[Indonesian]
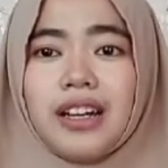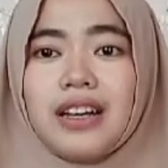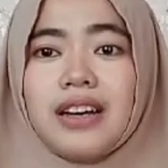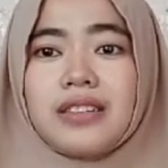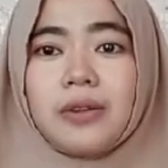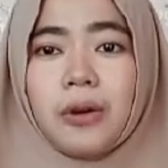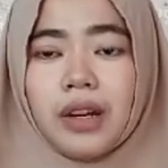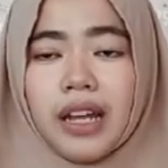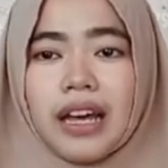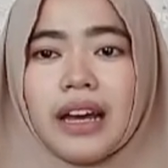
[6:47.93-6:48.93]

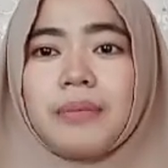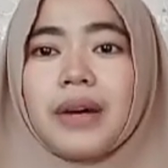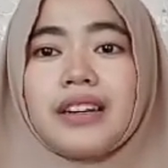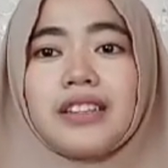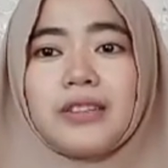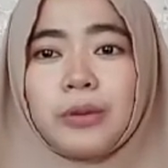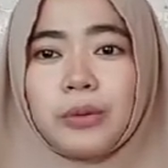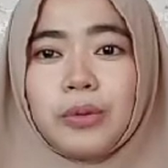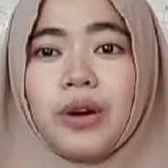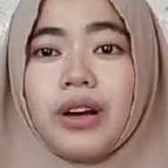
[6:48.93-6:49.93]
sekolah, maka di situ
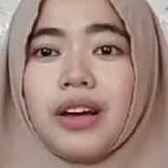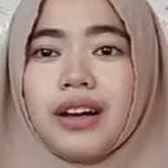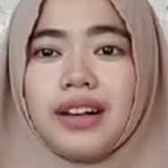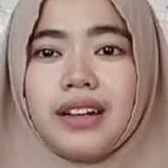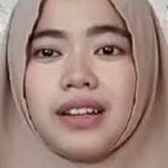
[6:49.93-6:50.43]
uh,